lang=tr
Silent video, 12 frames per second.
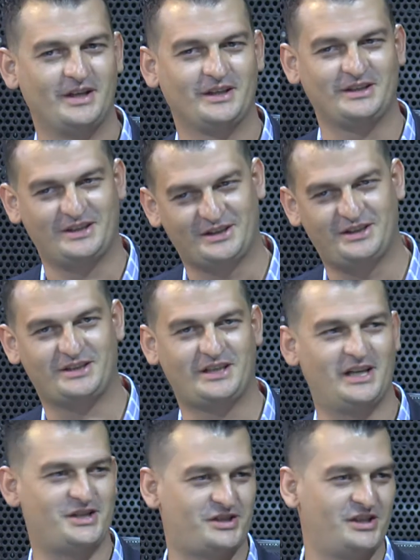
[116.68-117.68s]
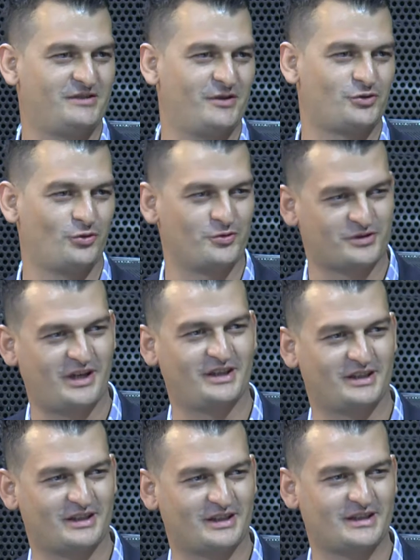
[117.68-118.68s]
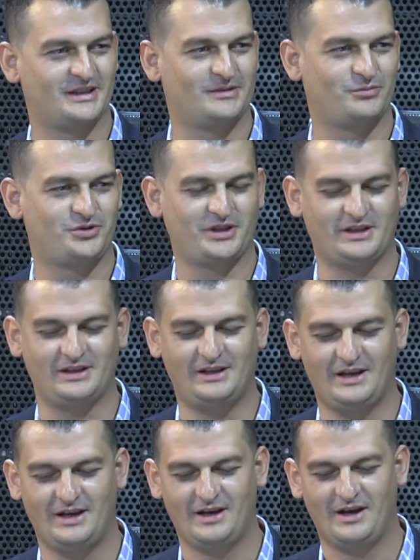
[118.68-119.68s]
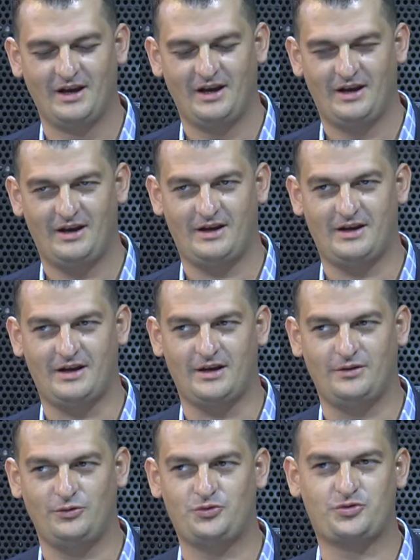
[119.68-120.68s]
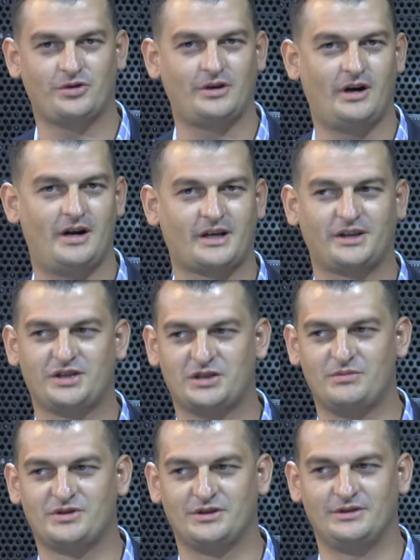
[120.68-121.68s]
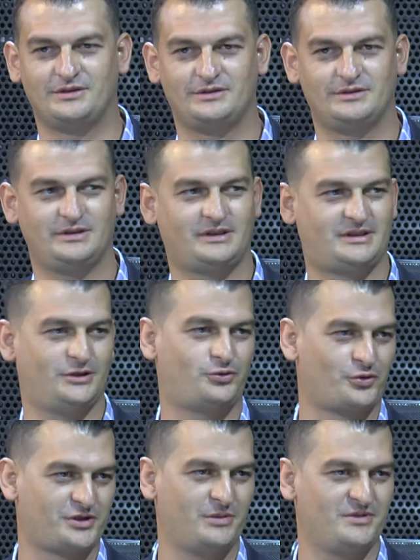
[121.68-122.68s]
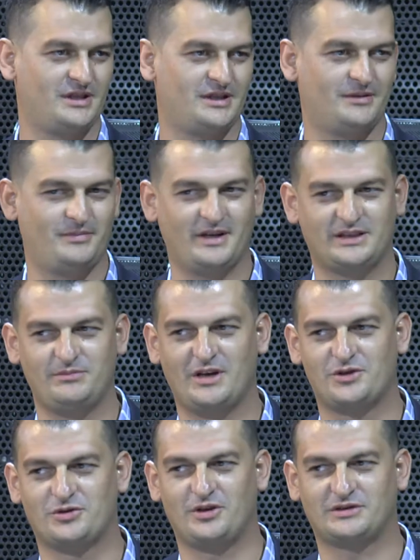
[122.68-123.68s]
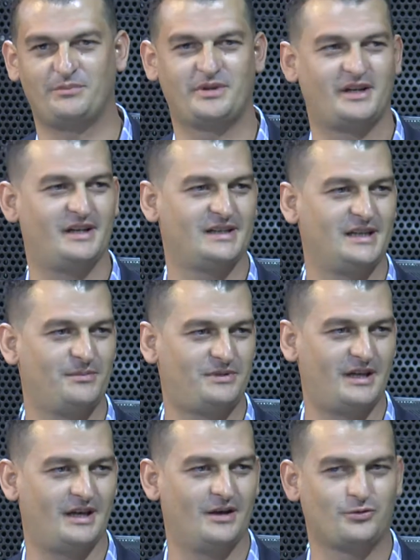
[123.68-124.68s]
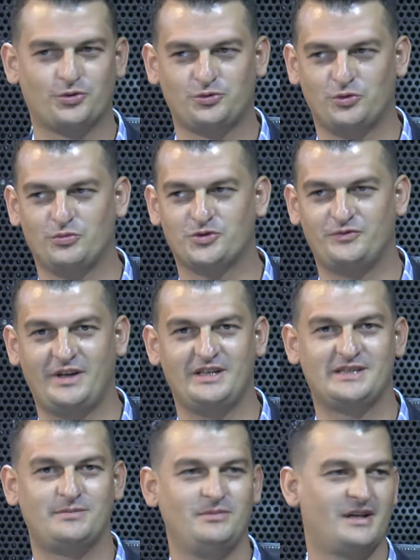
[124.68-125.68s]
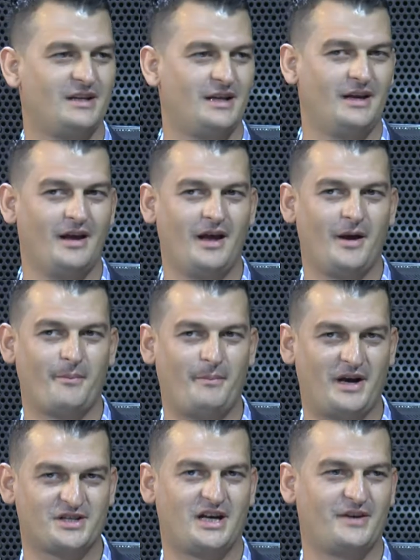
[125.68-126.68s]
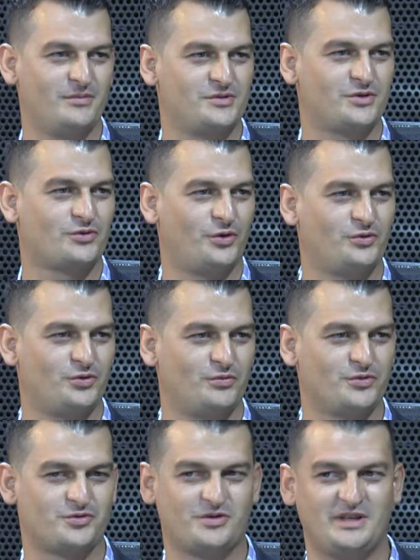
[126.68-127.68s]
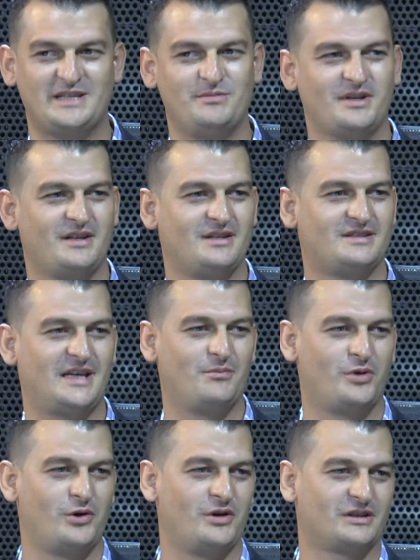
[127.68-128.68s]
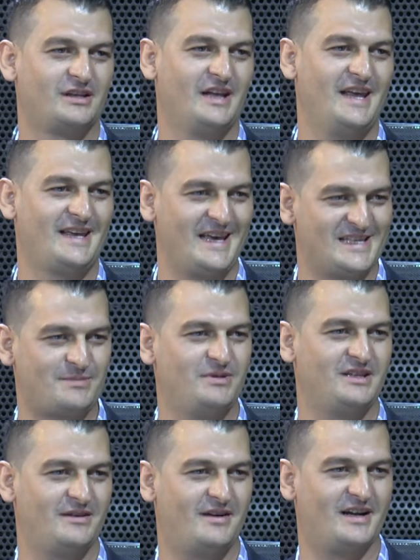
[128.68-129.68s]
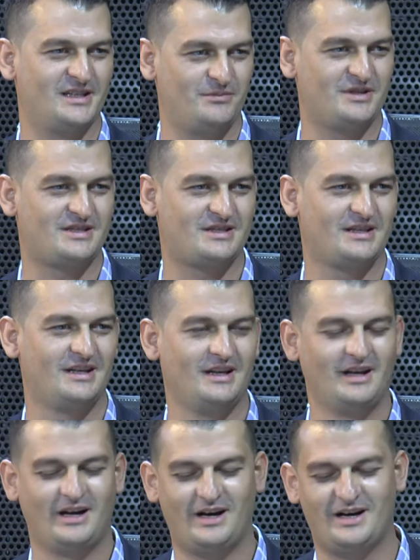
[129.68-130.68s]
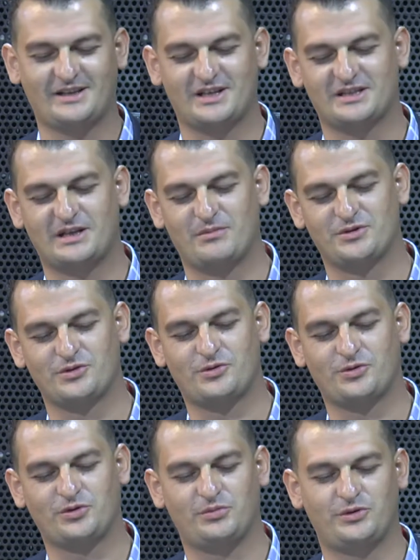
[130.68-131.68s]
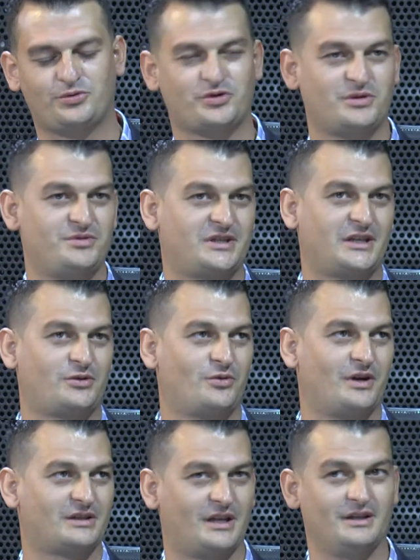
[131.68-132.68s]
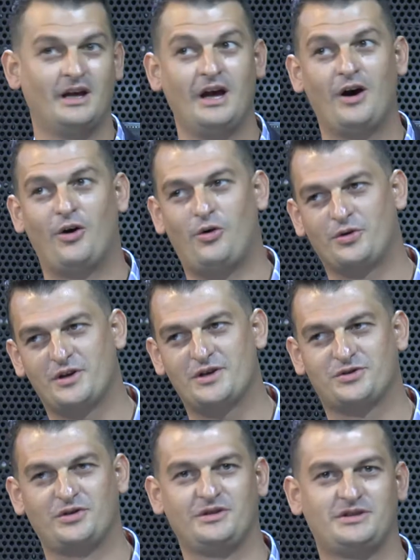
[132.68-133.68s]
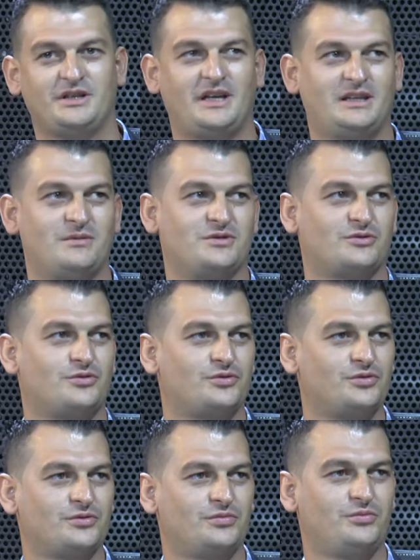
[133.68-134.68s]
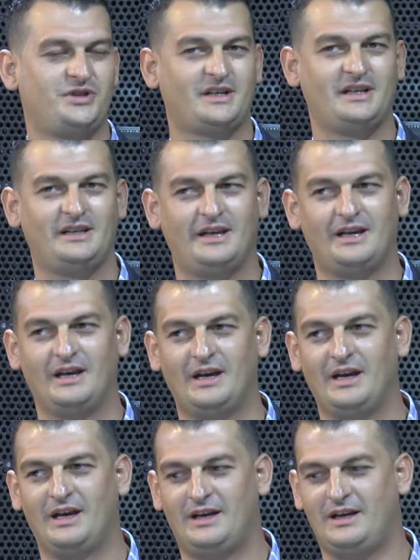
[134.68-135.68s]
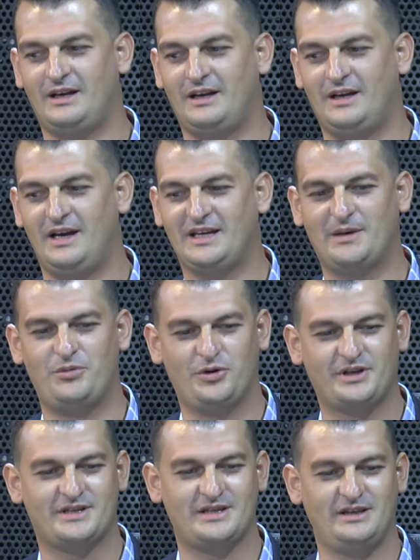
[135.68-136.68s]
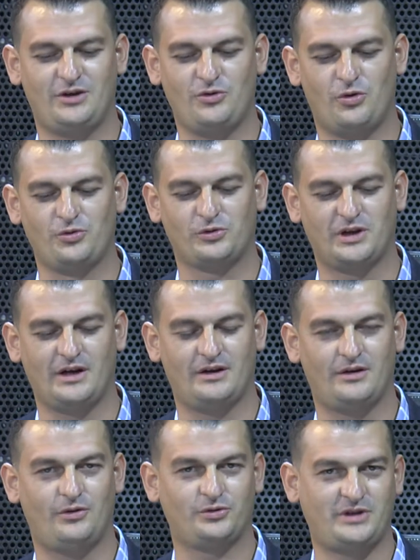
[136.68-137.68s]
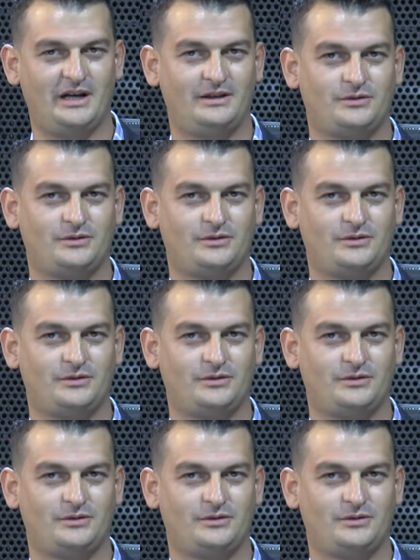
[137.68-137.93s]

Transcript: Girdik, geliştirdik ve sonuçlandırdık bu şekilde e, üç arkadaşımızın ikisi turizmci, ben kimyacı olaraktan bir araya gelip de kurduğumuz ve isimlerini baş harfimizi koyduğumuz İzmir'in sembolü olaraktan Ege ismini de verdiğimiz arkadaşlarımızın kurduğu bir turizm şirketi olaraktan organizasyon şirketimizi kurduk. Bu şekilde e, Ege bölgesinde yoğunlukla otel,